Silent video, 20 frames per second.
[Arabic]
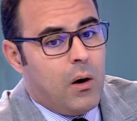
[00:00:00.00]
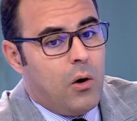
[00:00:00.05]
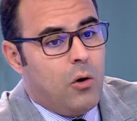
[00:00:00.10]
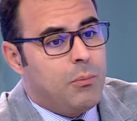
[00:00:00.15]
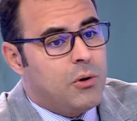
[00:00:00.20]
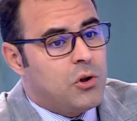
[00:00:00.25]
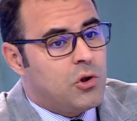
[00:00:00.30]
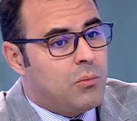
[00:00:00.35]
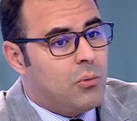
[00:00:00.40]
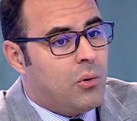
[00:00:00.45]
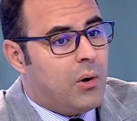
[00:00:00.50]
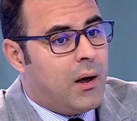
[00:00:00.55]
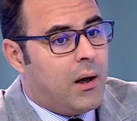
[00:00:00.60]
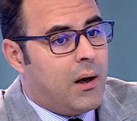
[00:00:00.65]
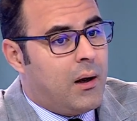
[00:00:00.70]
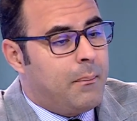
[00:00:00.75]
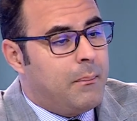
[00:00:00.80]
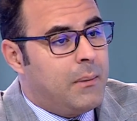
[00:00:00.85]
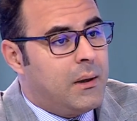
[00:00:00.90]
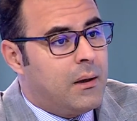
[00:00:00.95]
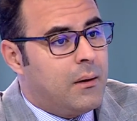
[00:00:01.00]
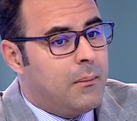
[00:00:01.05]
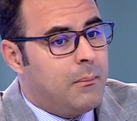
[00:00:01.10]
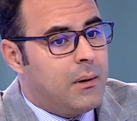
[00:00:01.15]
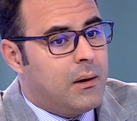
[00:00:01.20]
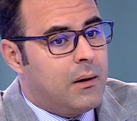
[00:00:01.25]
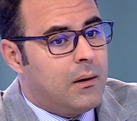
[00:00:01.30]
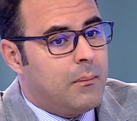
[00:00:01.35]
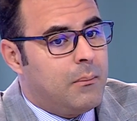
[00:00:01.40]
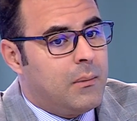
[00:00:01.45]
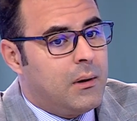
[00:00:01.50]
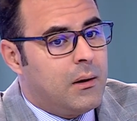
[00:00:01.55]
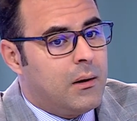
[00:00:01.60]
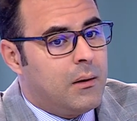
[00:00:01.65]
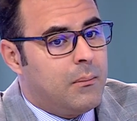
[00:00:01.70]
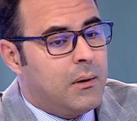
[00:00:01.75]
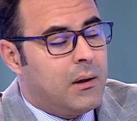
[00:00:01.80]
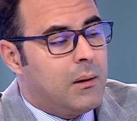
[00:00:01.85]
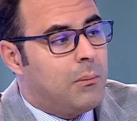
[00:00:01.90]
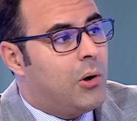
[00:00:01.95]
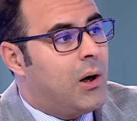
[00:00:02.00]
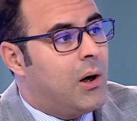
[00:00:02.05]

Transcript: او مجموعه من من من من